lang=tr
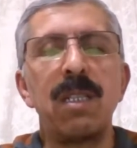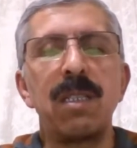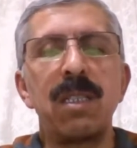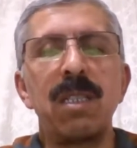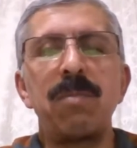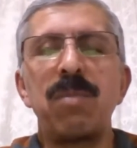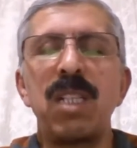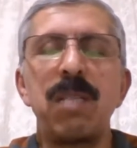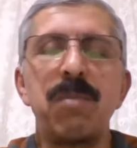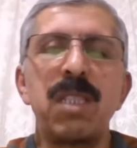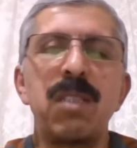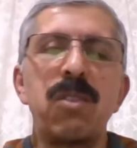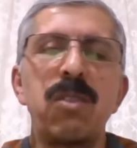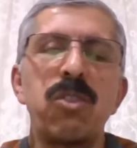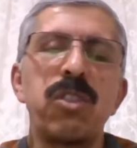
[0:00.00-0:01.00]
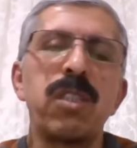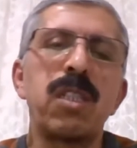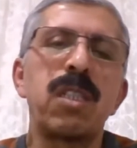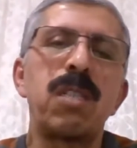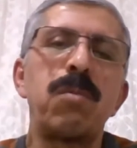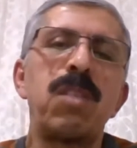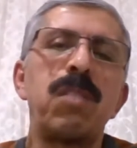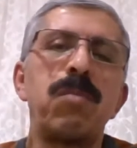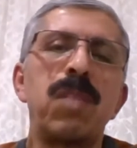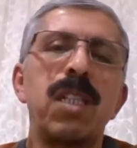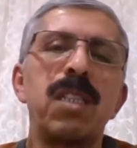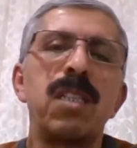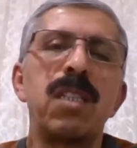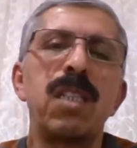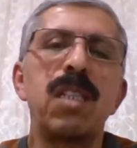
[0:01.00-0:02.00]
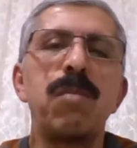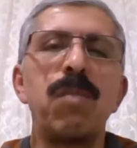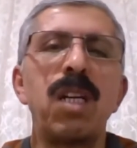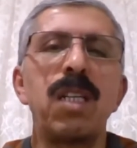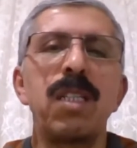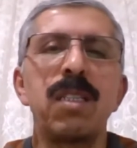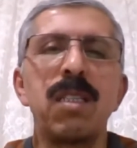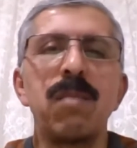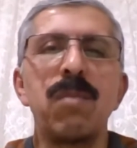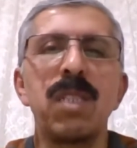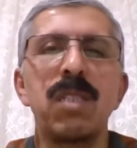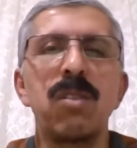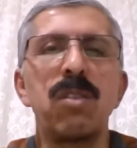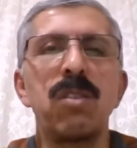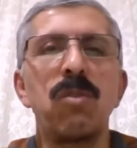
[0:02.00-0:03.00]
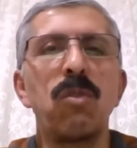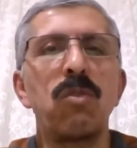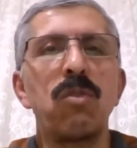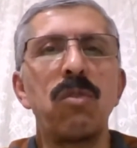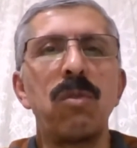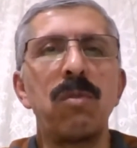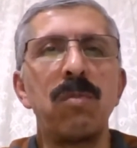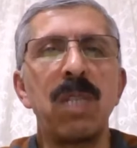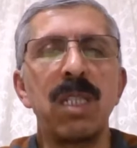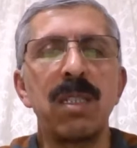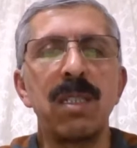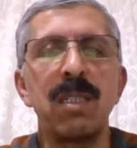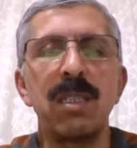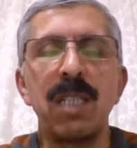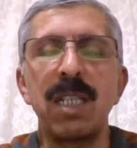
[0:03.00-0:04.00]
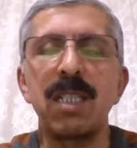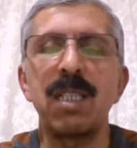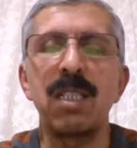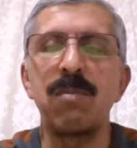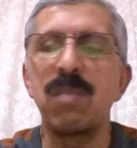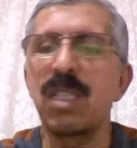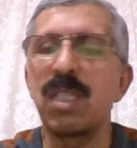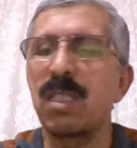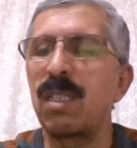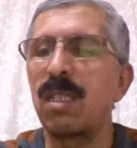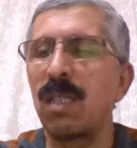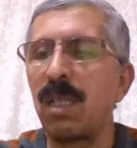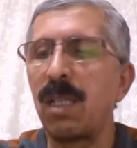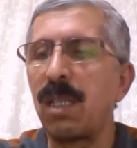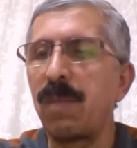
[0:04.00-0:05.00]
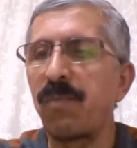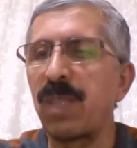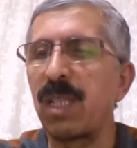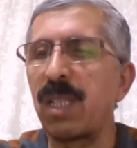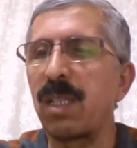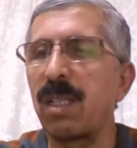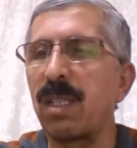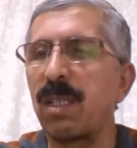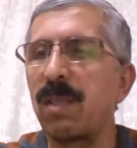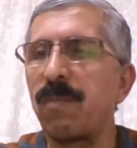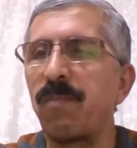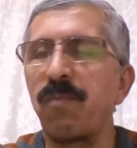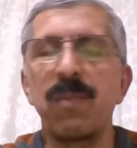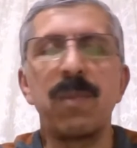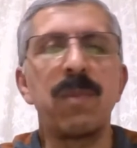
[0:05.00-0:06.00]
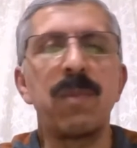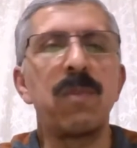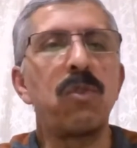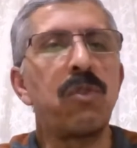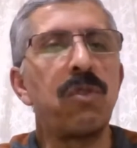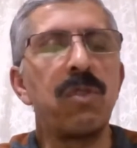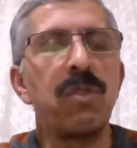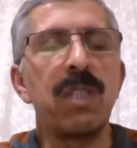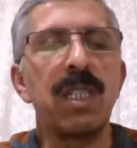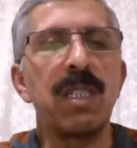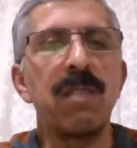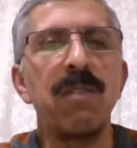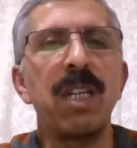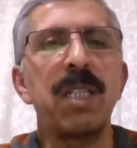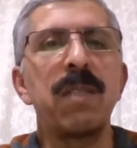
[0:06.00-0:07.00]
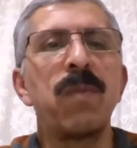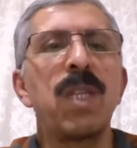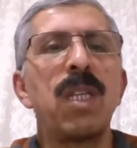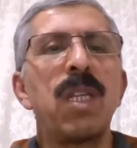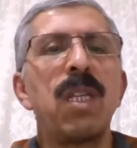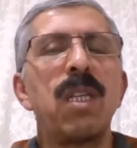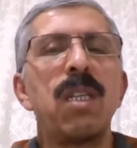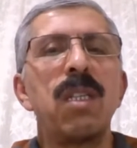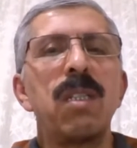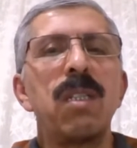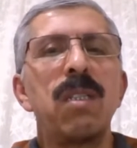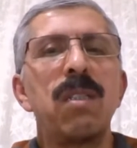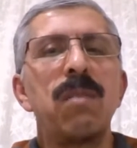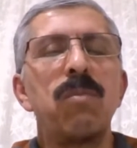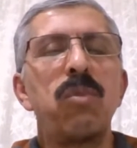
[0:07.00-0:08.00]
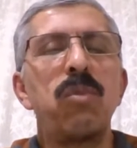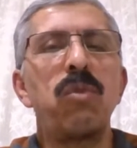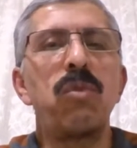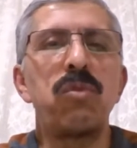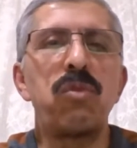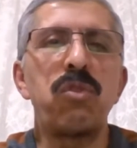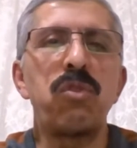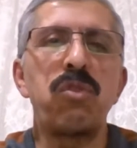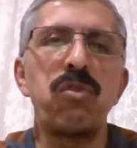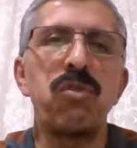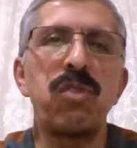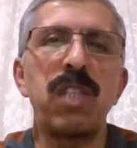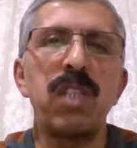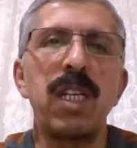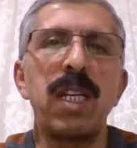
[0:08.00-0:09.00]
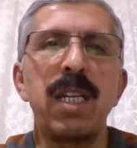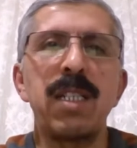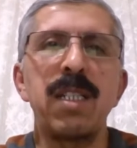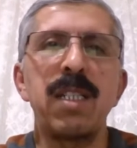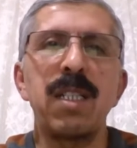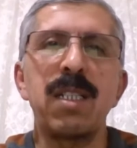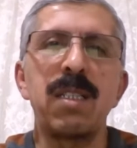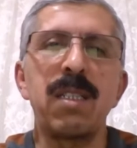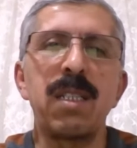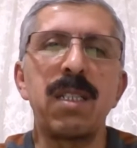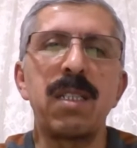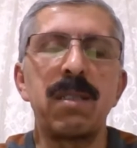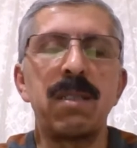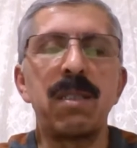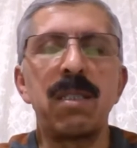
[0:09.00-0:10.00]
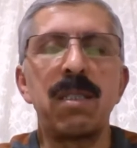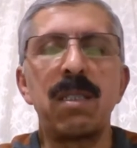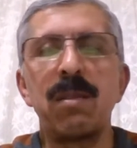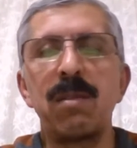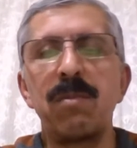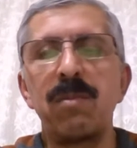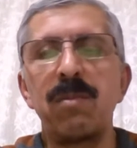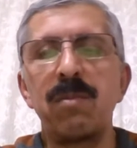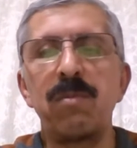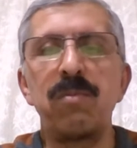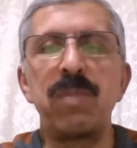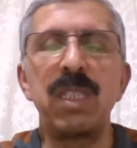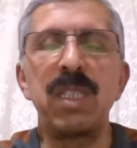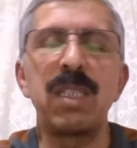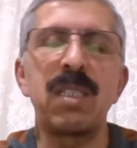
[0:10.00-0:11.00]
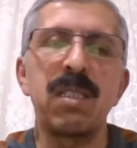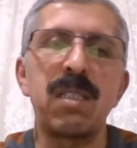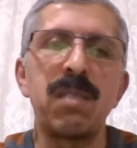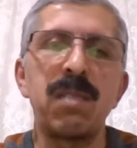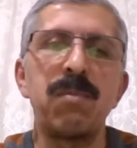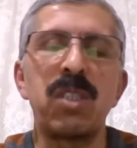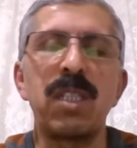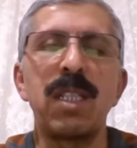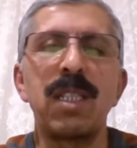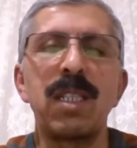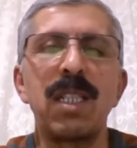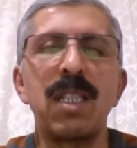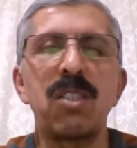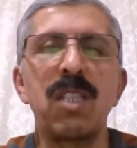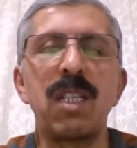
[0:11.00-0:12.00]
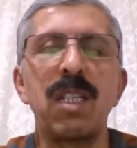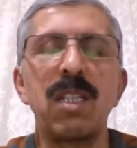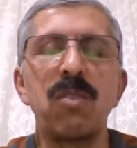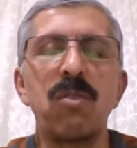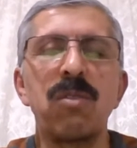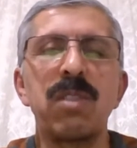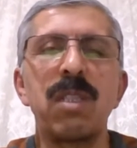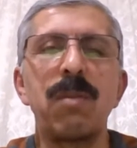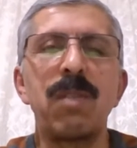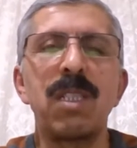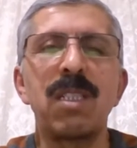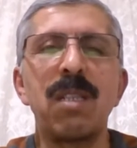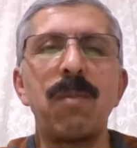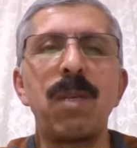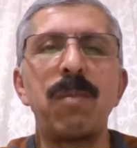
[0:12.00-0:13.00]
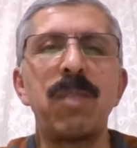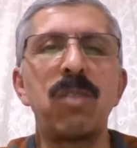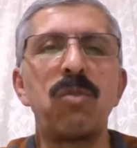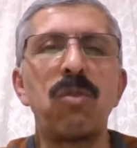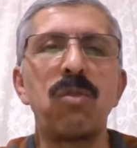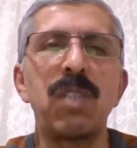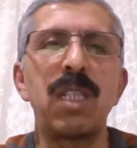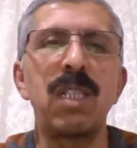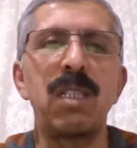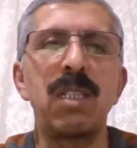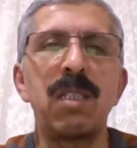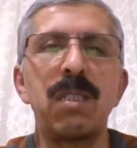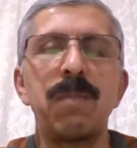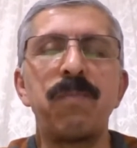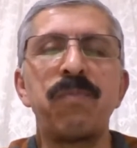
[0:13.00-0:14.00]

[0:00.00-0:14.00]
din bilimleri dışındaki bilimlerin ihmal edilmesi, okunmasının terk edilmesi e, düşüncesi var. E, bu düşünce her ne kadar e, bir kısım işte gerekçeler olsa bile tamamen doğru değildir